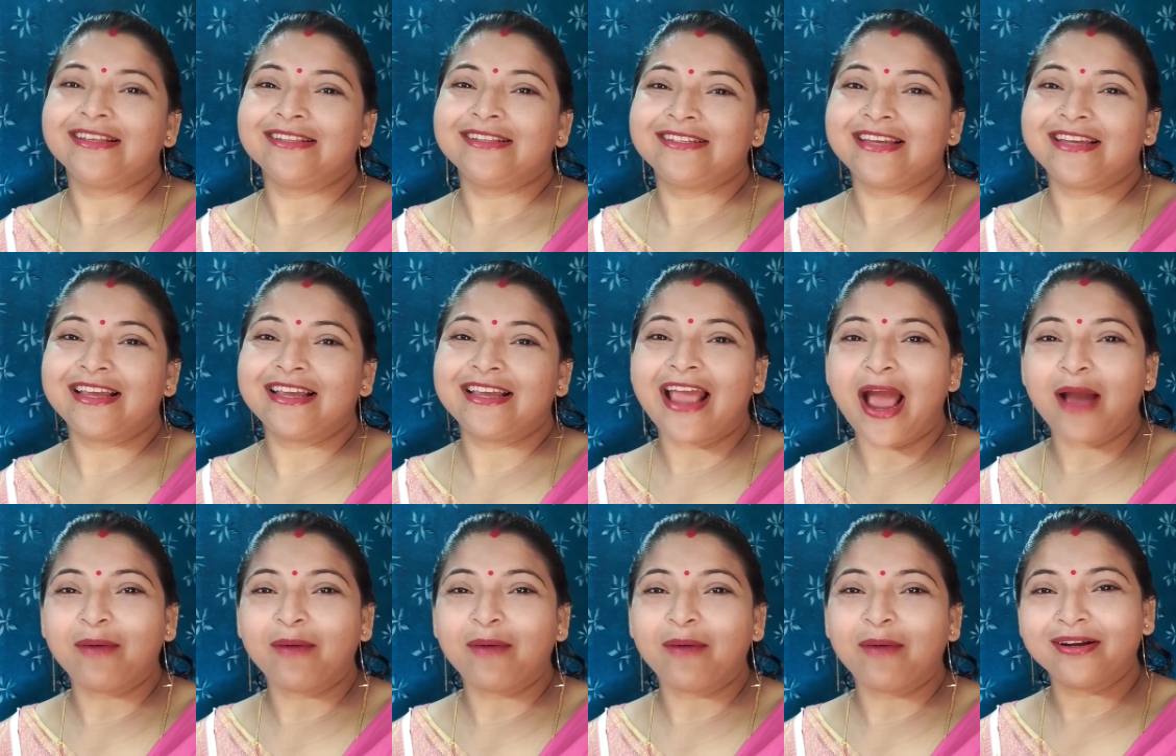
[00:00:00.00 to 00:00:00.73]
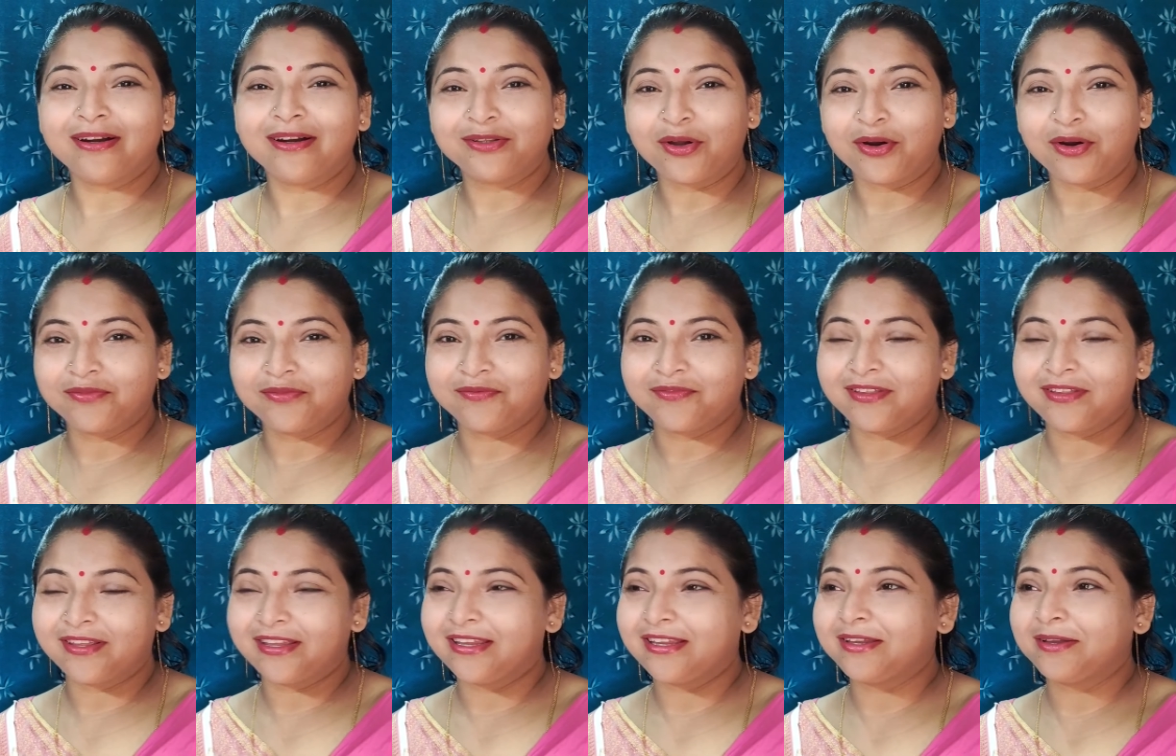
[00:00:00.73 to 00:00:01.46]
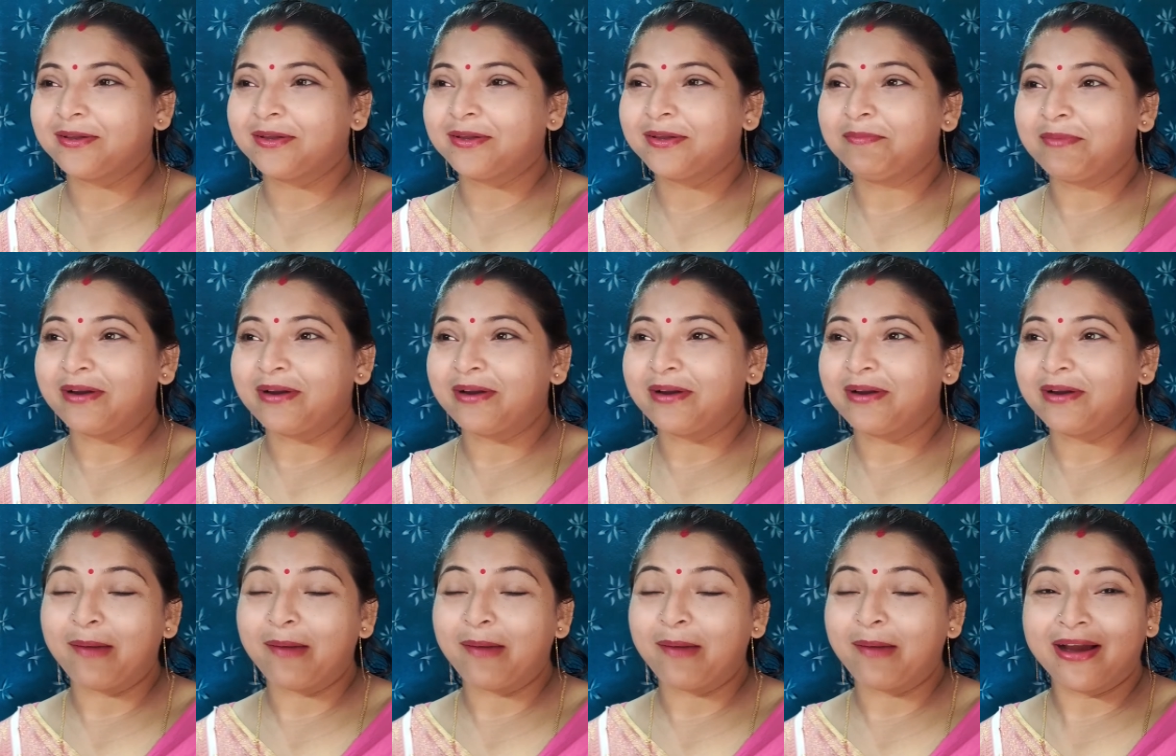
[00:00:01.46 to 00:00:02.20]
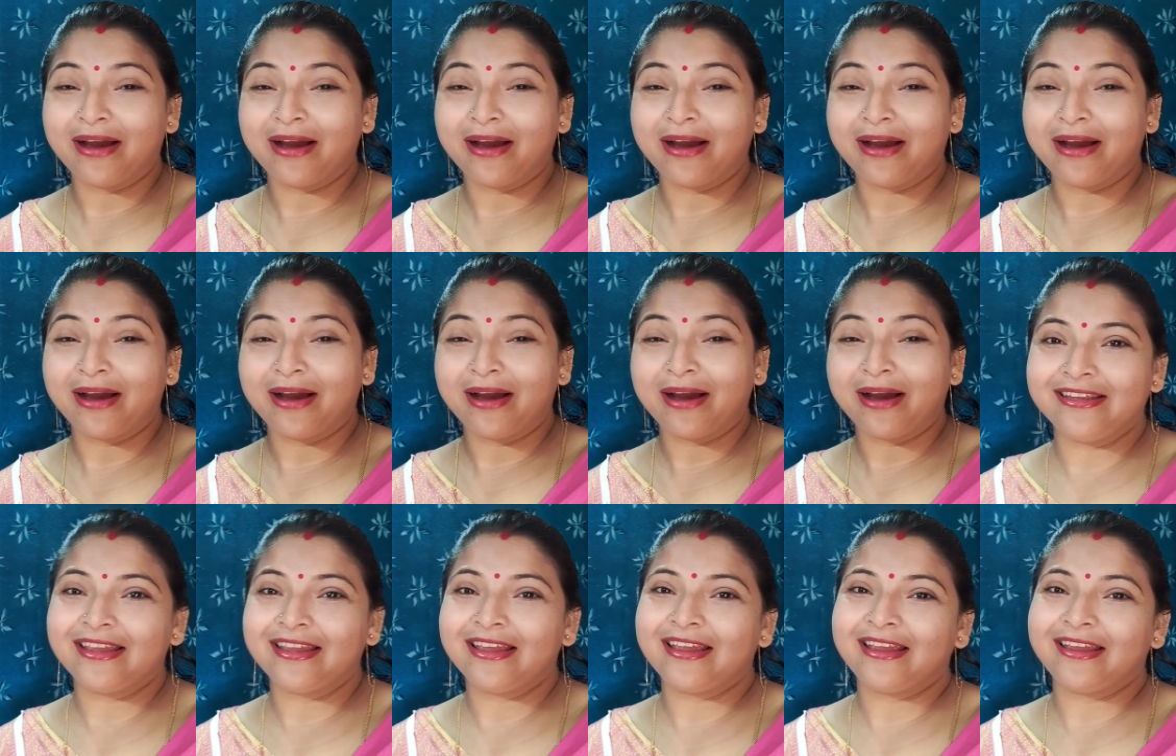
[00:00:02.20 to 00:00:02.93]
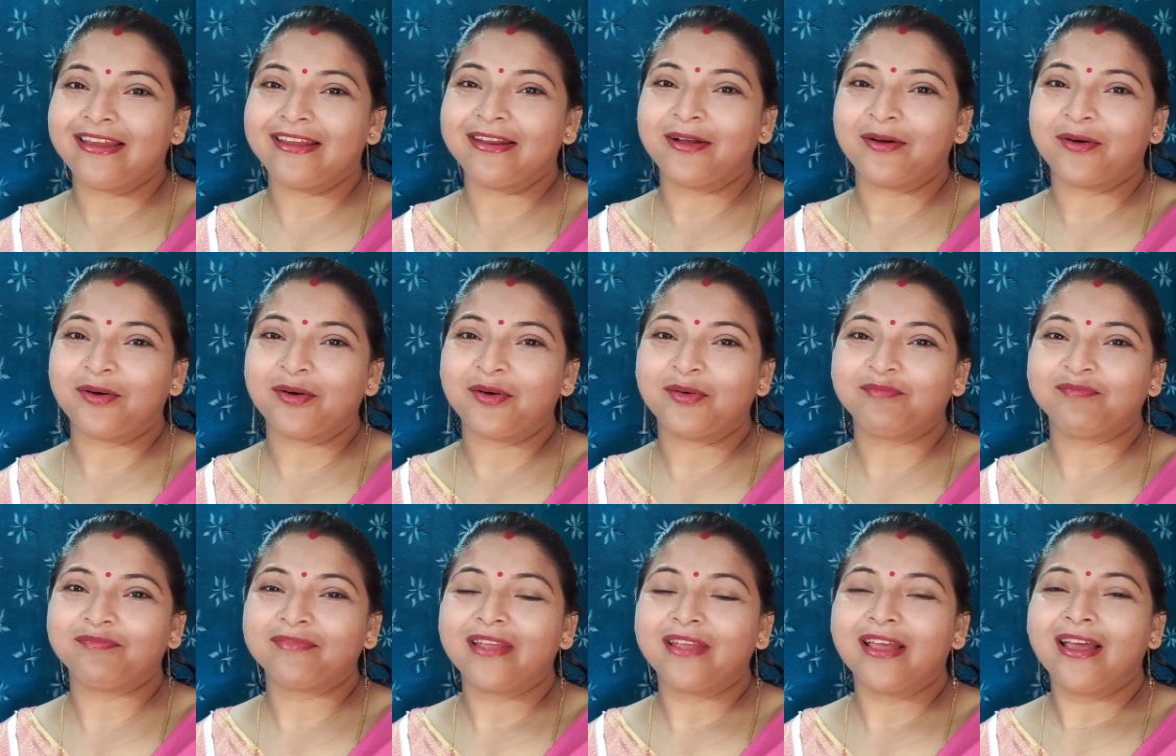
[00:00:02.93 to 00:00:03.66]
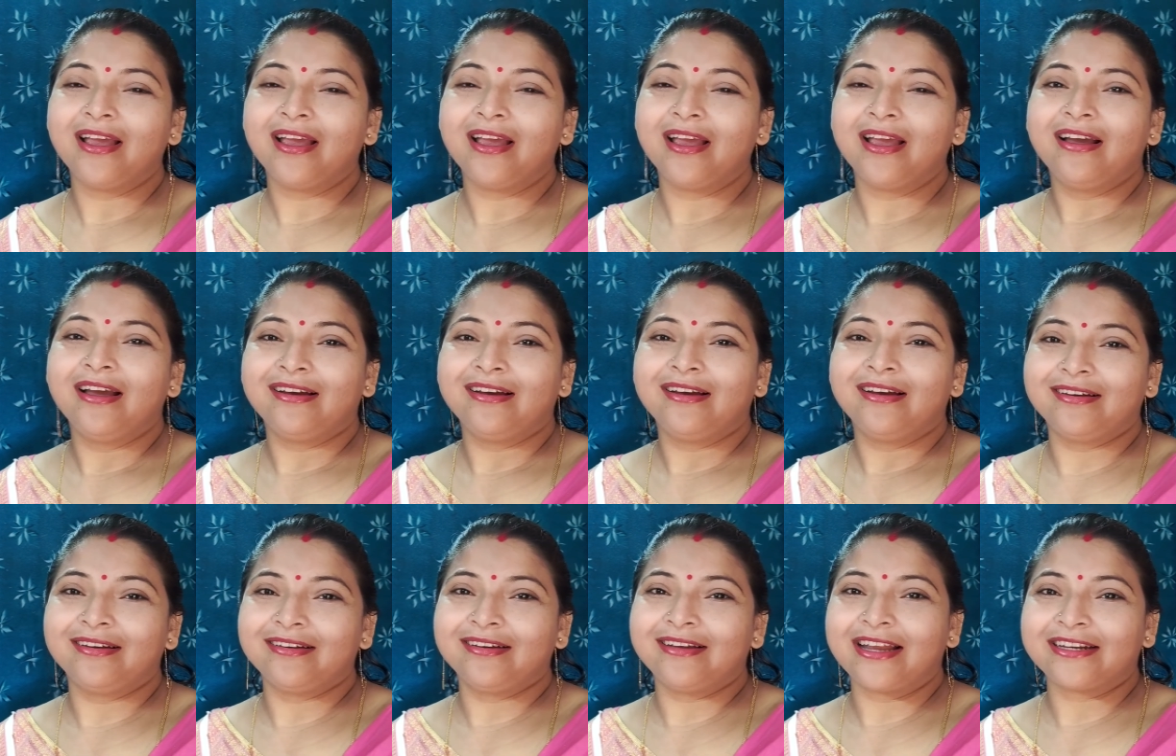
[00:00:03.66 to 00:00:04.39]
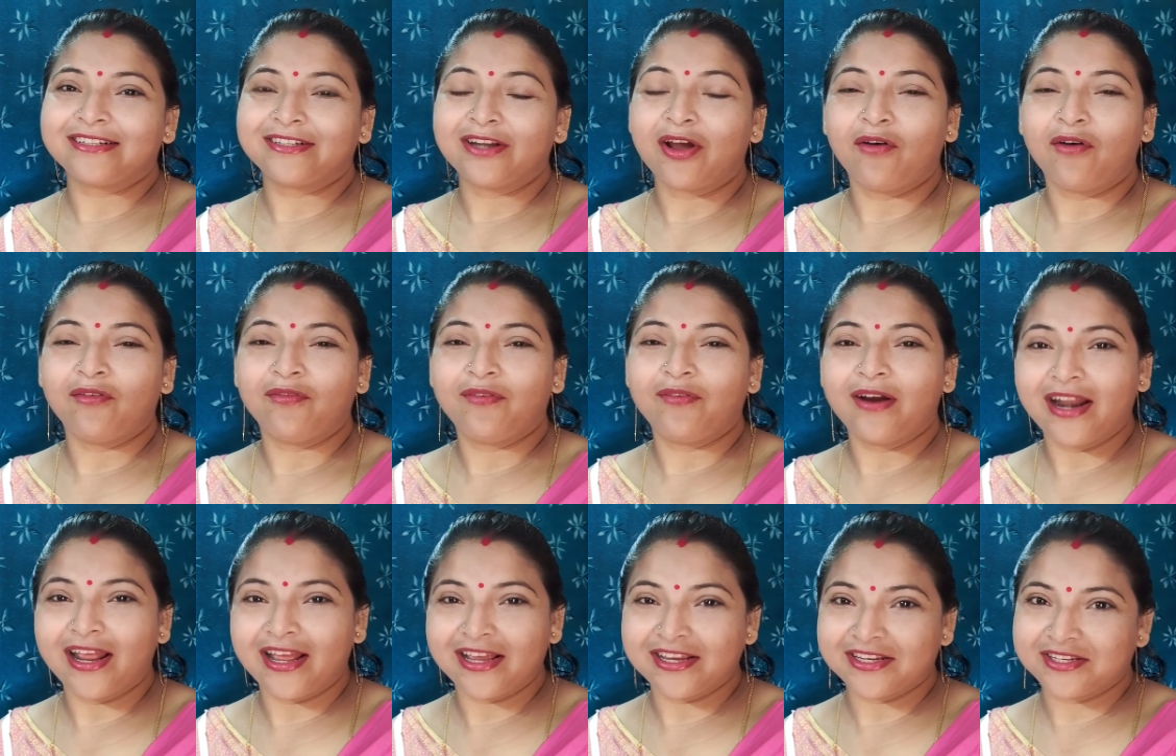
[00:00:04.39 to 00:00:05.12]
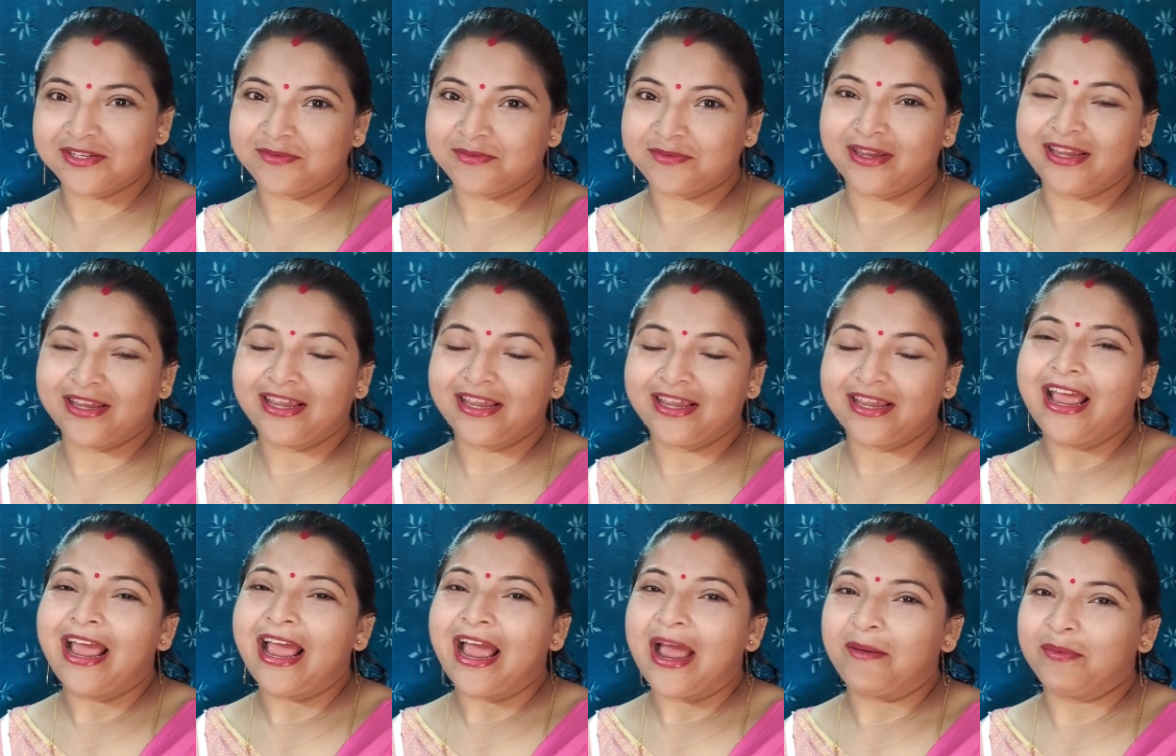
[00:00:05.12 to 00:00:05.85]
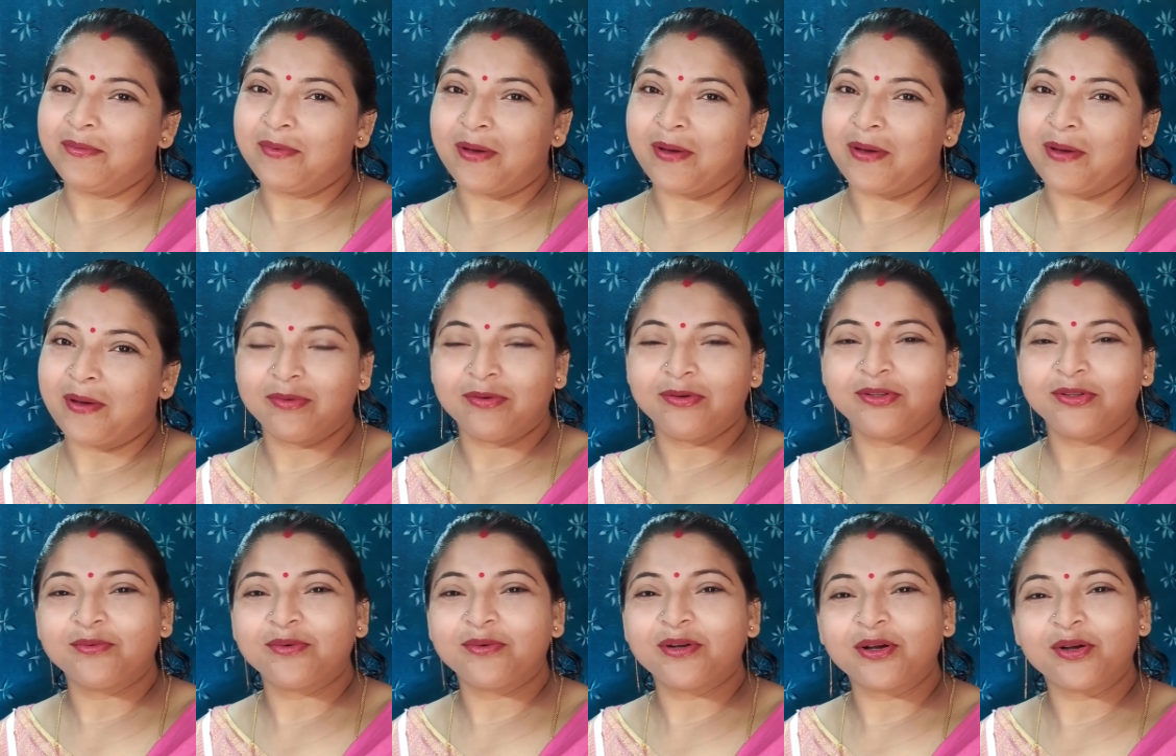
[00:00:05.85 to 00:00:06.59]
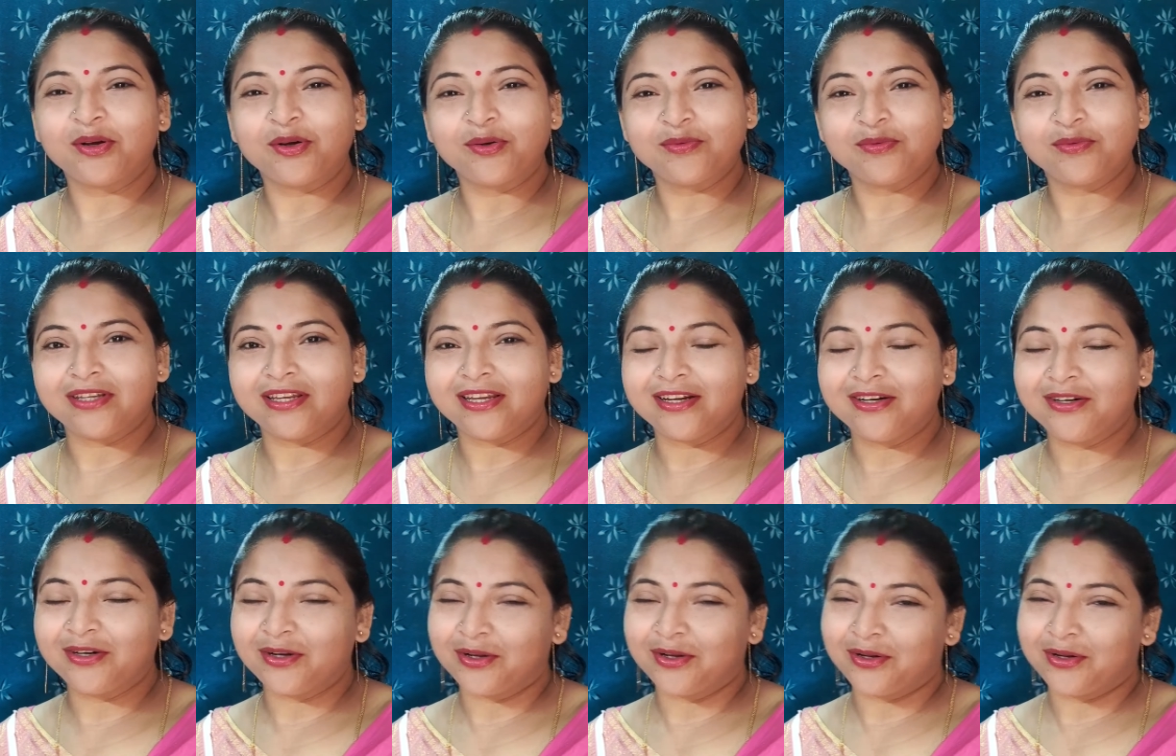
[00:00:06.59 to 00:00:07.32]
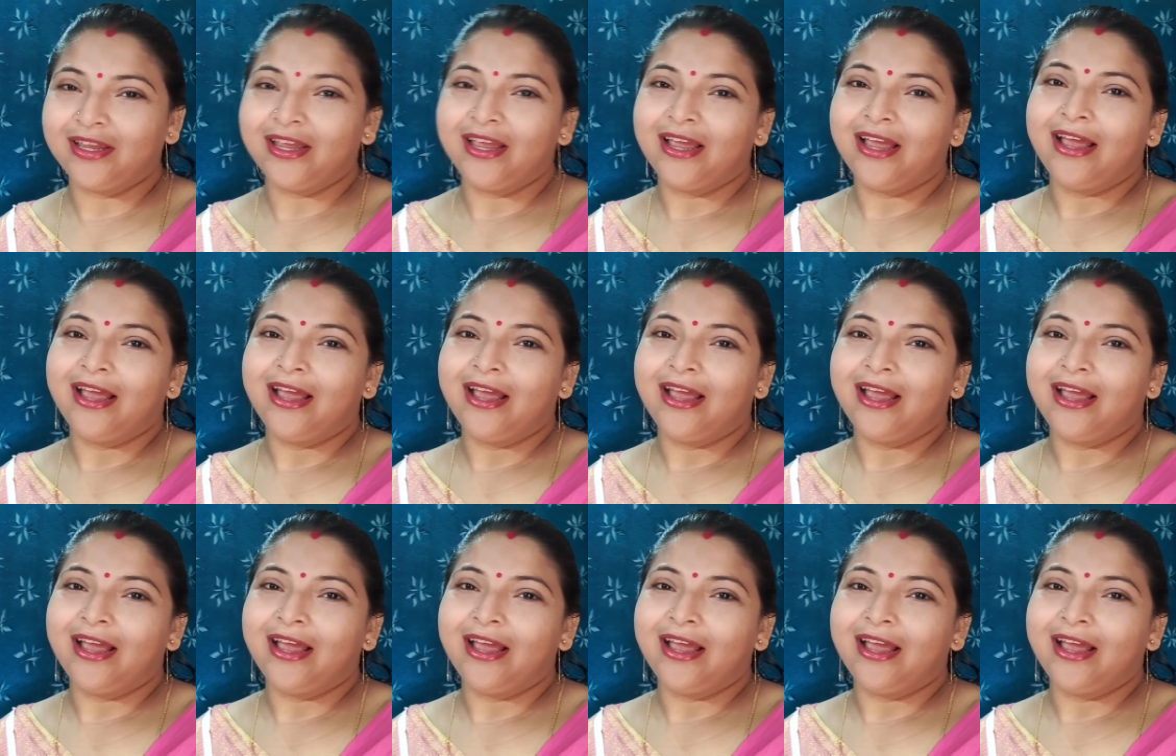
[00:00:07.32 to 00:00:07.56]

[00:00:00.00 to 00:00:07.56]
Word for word: যে আমার তরফ থেকে মানে আমাকে নিয়ে এইরকম একটা অফার আসবে আমি ভাবতে পারি তোমরা খুব শীঘ্রই